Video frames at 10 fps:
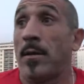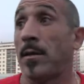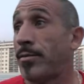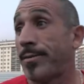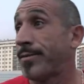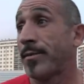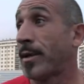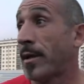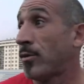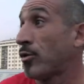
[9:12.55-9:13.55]
y,
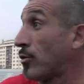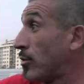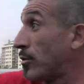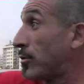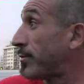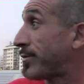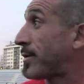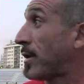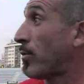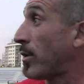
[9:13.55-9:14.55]
hombre, a nosotros,
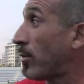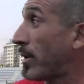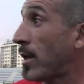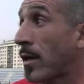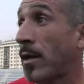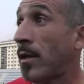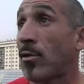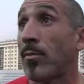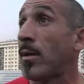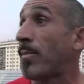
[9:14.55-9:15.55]
si el domingo viniera
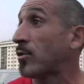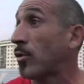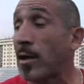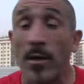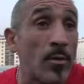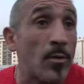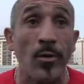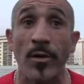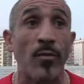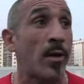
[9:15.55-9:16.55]
aquí 2.000 personas o
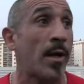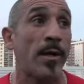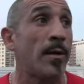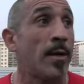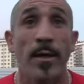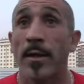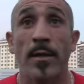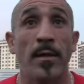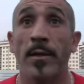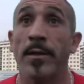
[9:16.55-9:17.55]
lo que fuera,
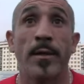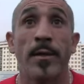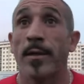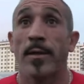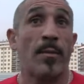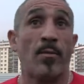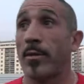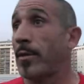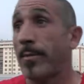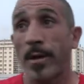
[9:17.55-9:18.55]
y
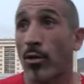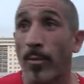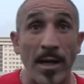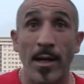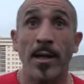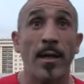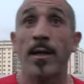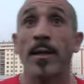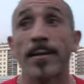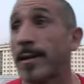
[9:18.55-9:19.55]
vamos, y el mejor
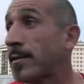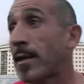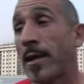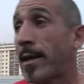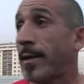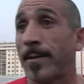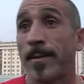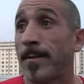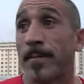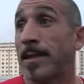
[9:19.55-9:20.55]
homenaje que sería
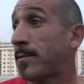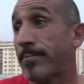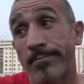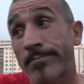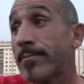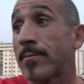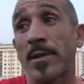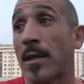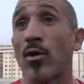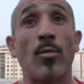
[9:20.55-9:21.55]
es
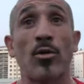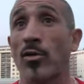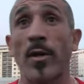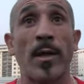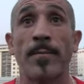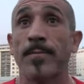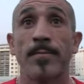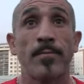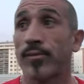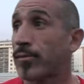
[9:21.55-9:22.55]
salir como el otro día.
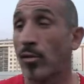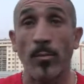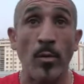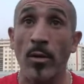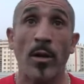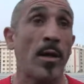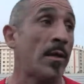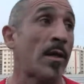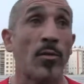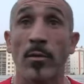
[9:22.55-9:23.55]
Todo el público ahí
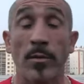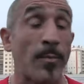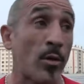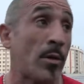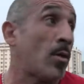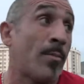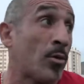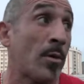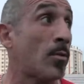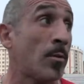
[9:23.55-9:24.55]
gritando deportivo,
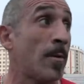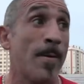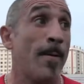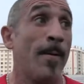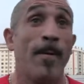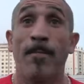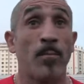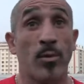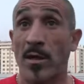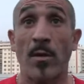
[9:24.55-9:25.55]
deportivo,
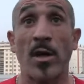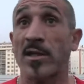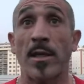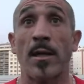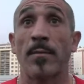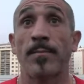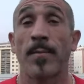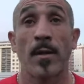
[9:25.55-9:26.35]
pues será buena señal.